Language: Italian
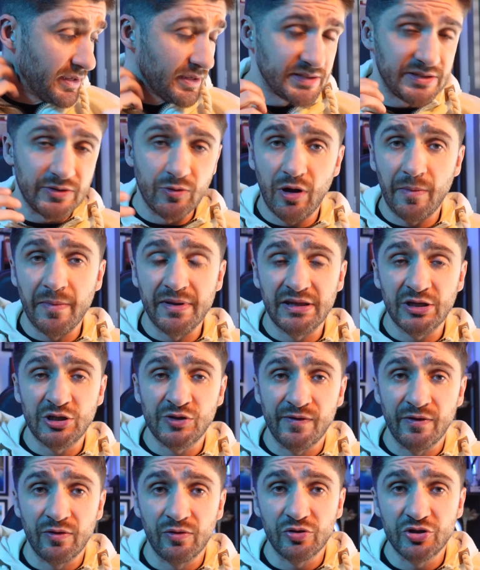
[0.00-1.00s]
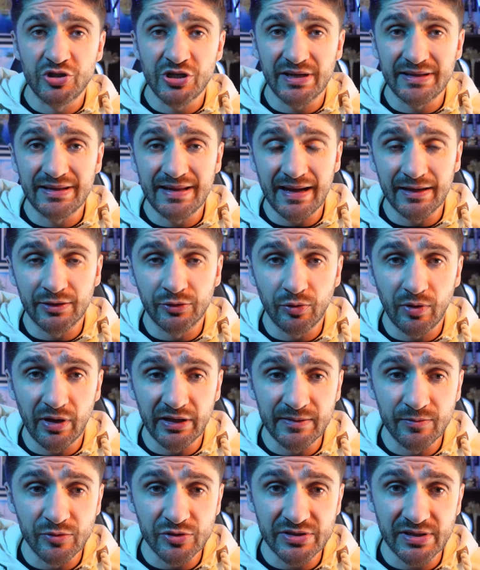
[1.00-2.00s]
sicuramente ci avevano già dato la
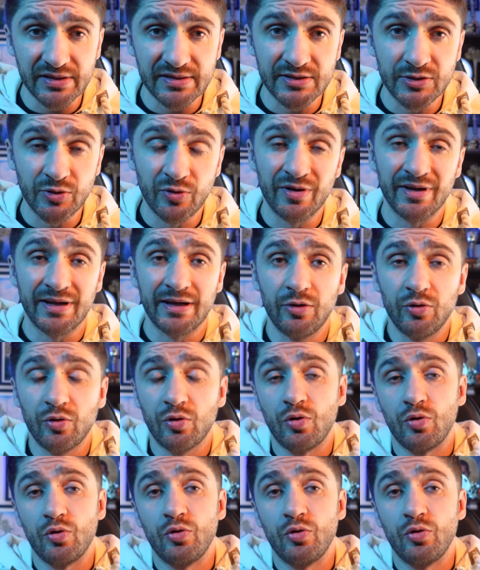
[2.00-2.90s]
dimostrazione che loro